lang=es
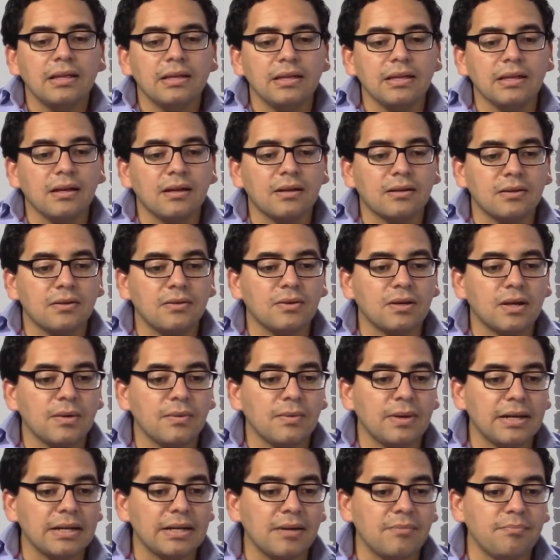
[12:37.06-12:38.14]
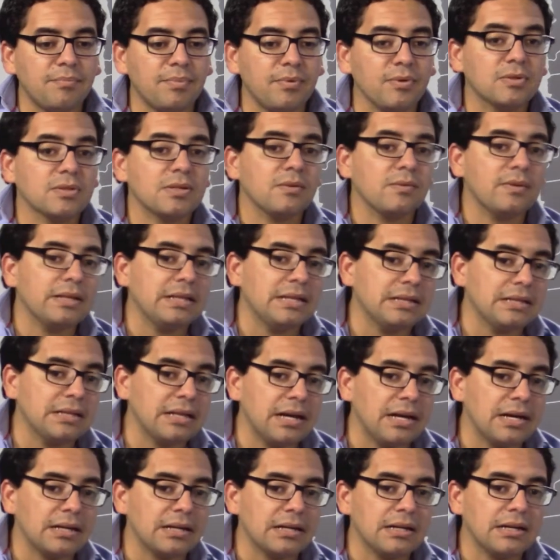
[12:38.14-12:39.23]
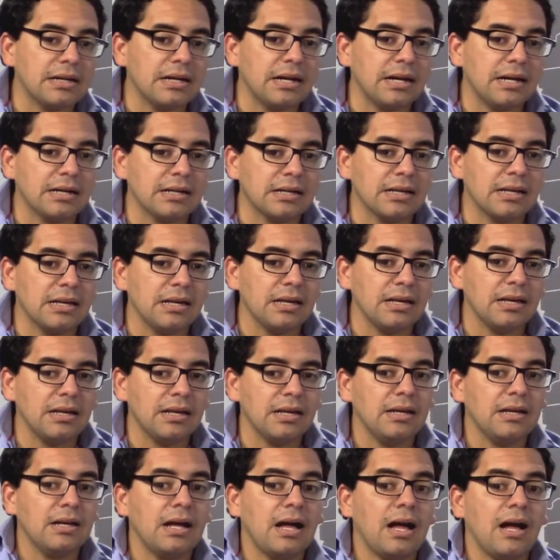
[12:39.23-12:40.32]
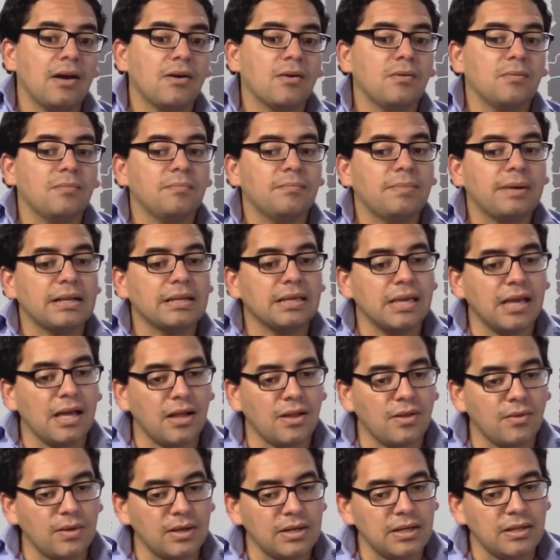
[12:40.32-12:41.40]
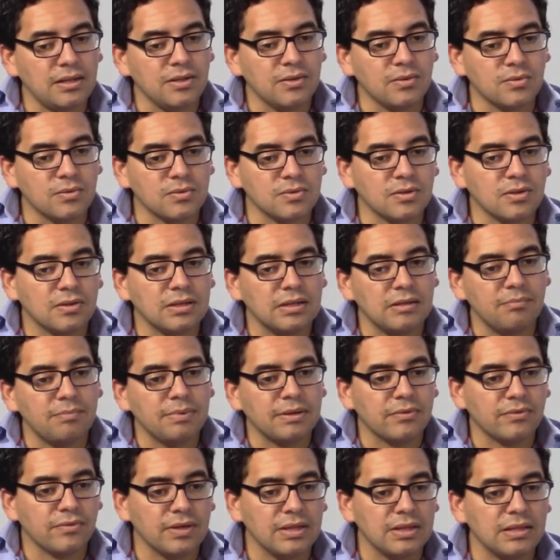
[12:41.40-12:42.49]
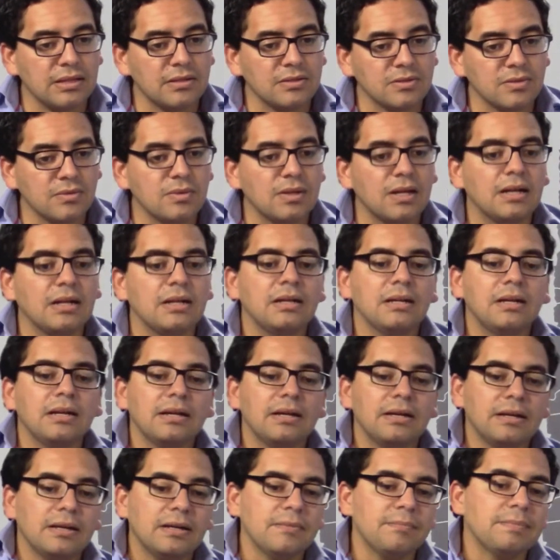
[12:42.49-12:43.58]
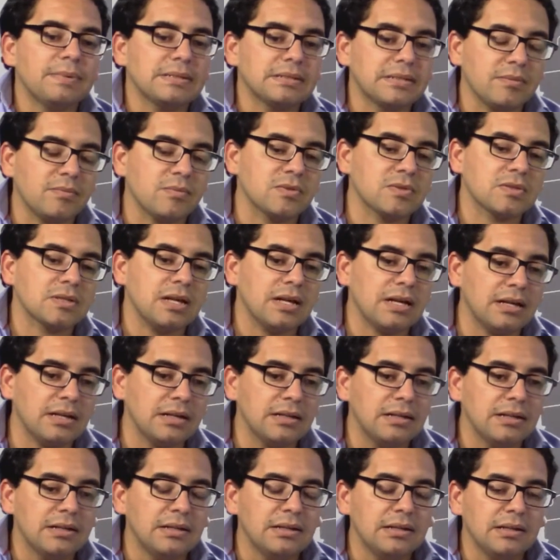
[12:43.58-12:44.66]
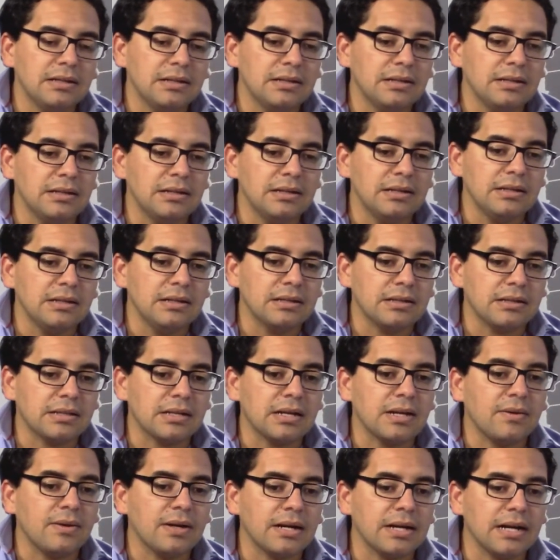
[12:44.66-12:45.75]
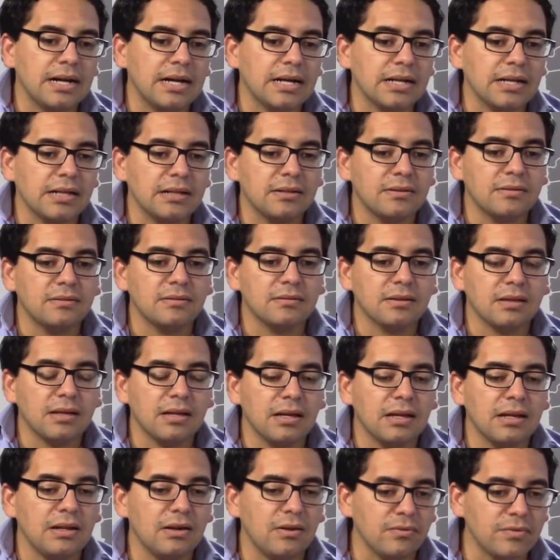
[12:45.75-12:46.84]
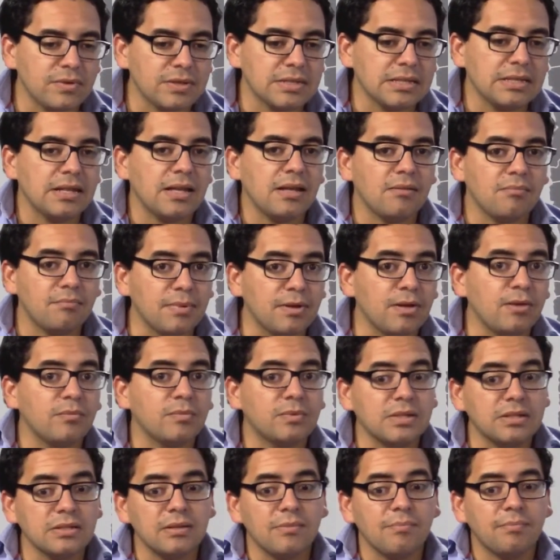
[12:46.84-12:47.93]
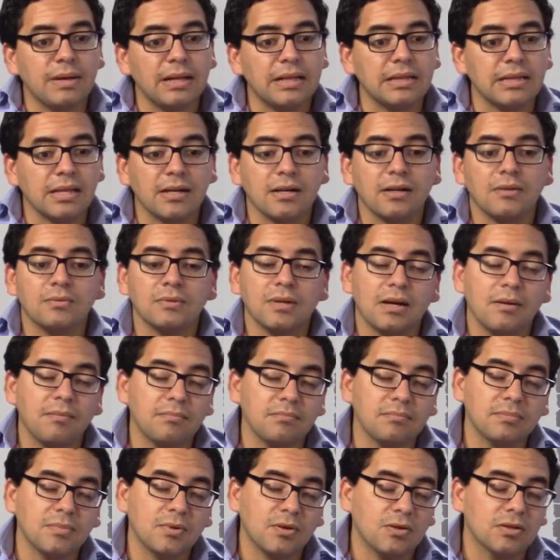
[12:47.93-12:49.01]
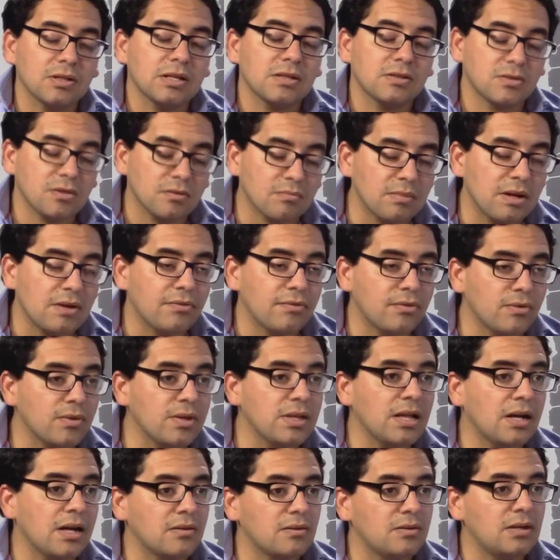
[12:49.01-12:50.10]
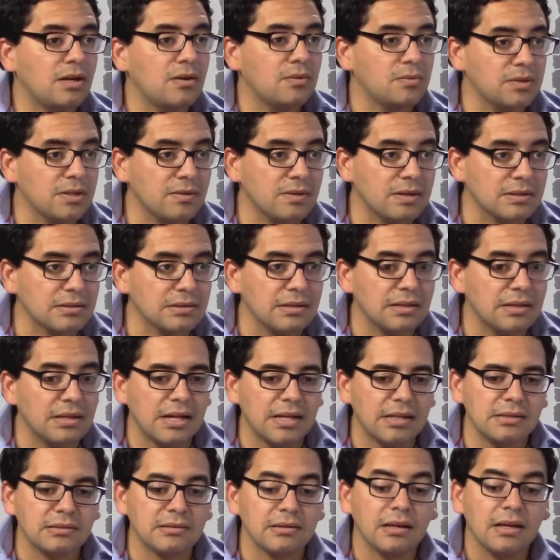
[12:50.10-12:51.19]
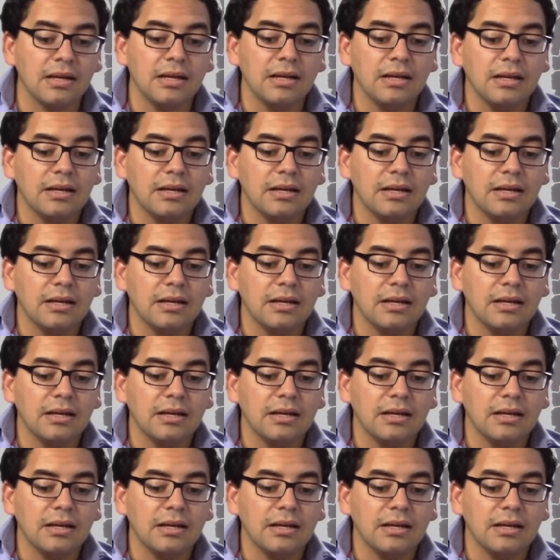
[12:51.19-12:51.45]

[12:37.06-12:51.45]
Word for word: y creo que van a posibilitar a que, acompañado a la discusión del perfil de ciudad, empecemos a eh, trabajar en que la oficina de empleo municipal tenga una conexión más fluida con las universidades